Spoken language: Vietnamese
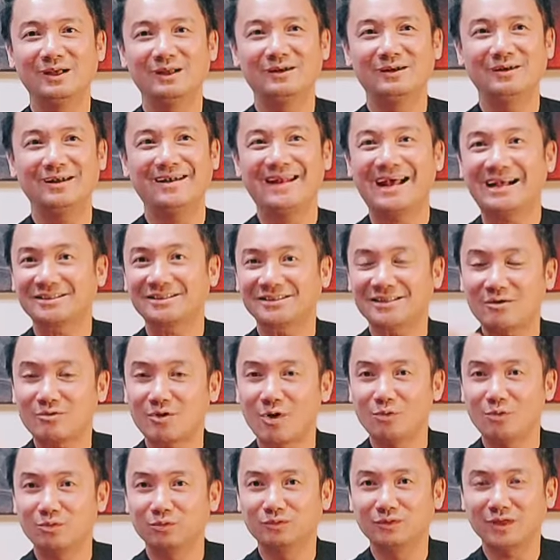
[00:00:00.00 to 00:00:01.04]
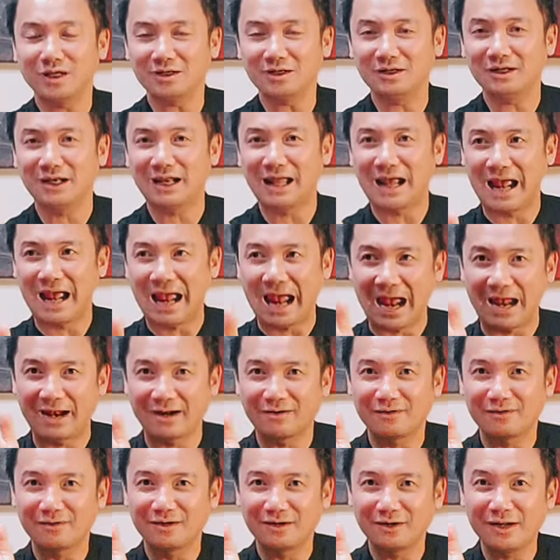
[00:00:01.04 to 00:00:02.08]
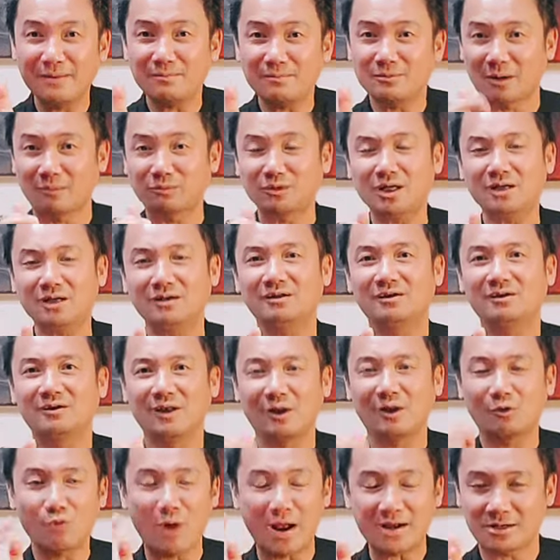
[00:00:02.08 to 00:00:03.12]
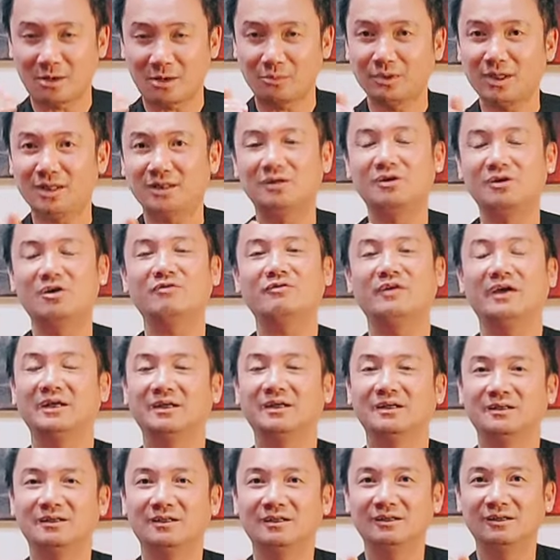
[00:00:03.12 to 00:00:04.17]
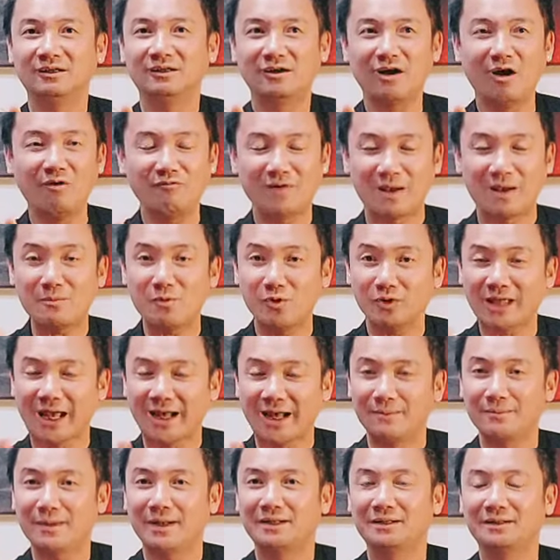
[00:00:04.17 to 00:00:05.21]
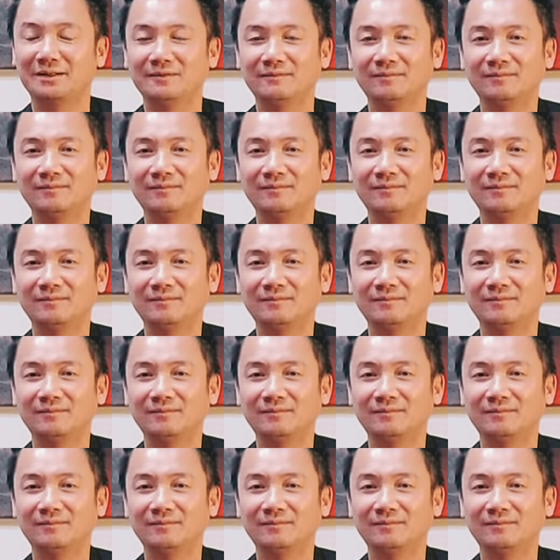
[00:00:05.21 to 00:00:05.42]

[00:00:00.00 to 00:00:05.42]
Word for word: là đặt sau cùng tức là nghiêm trọng nhất là quan trọng nhất thưa quý vị không phản bội thầy mình